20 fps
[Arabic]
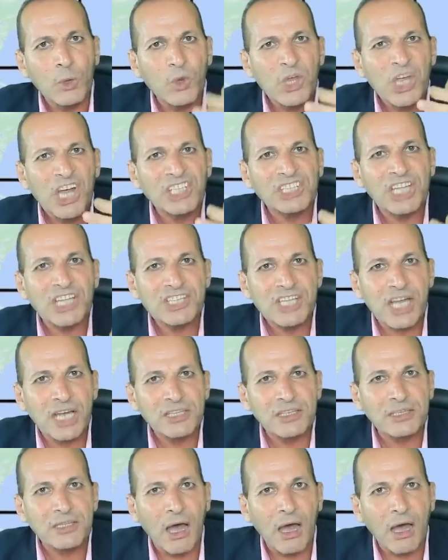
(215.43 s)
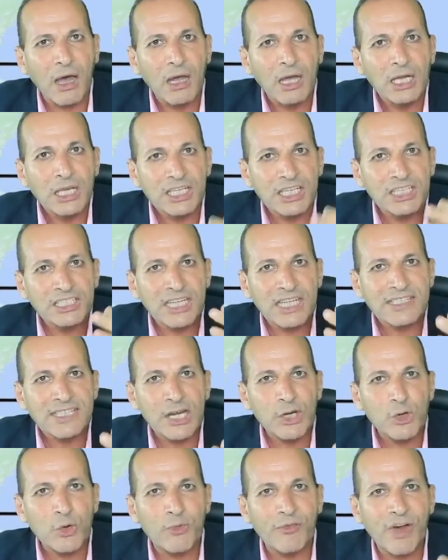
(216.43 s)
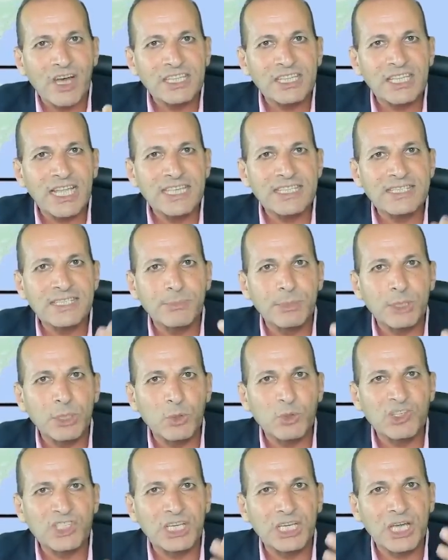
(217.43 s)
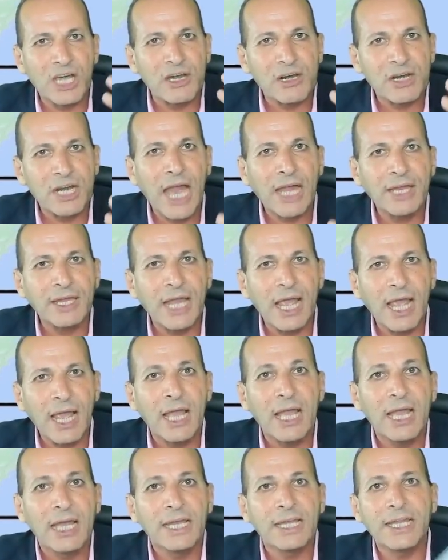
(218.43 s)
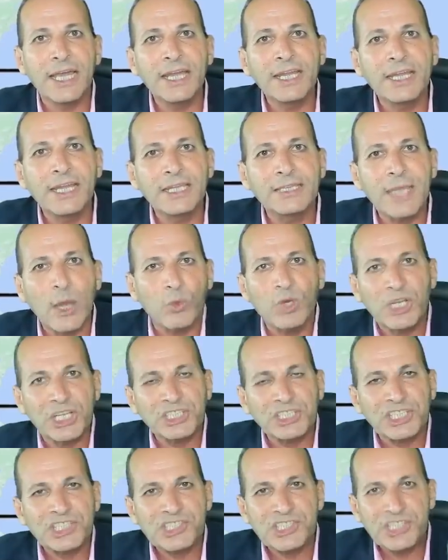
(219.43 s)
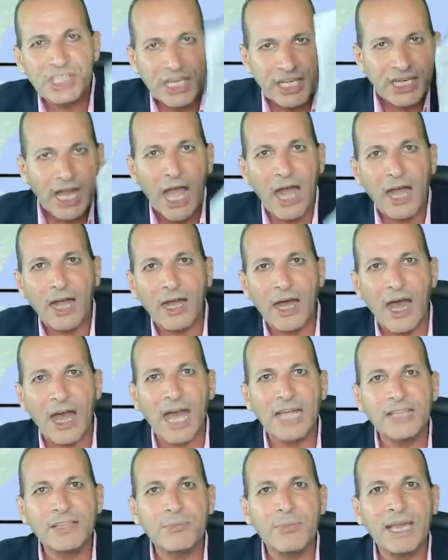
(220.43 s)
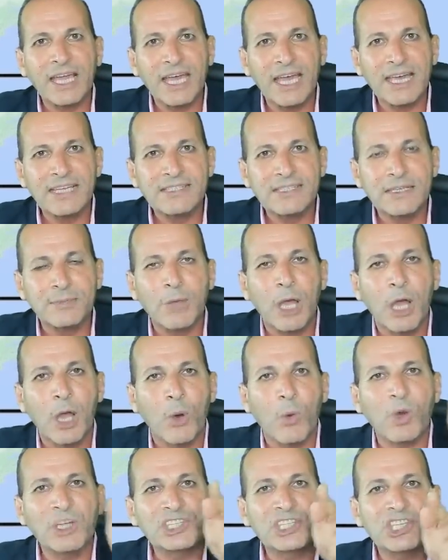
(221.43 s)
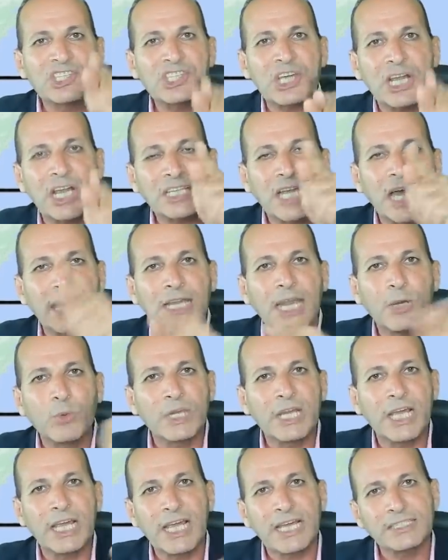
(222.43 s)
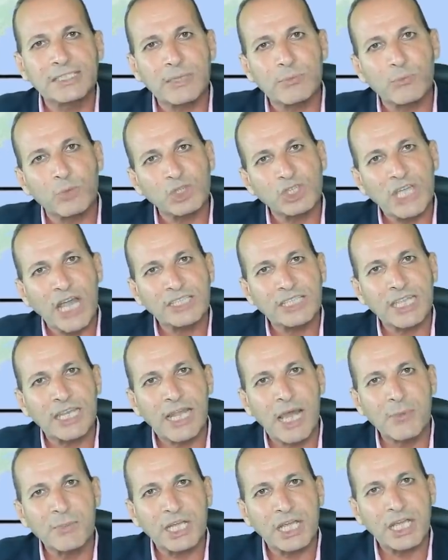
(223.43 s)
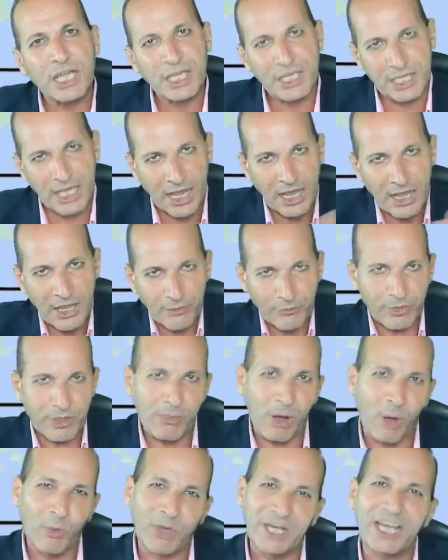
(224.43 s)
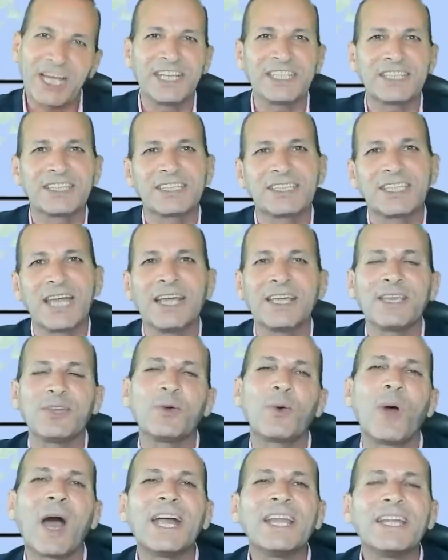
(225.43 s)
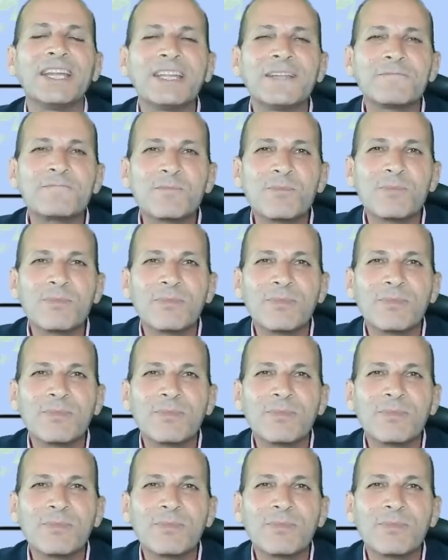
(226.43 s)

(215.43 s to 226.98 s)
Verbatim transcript: ويتصدى لتصرفات نانسي بيلوسي الرعناء لأن دولة الصين حققت مكاسب وانتصارات على الولايات المتحدة الأمريكية في موقع تايوان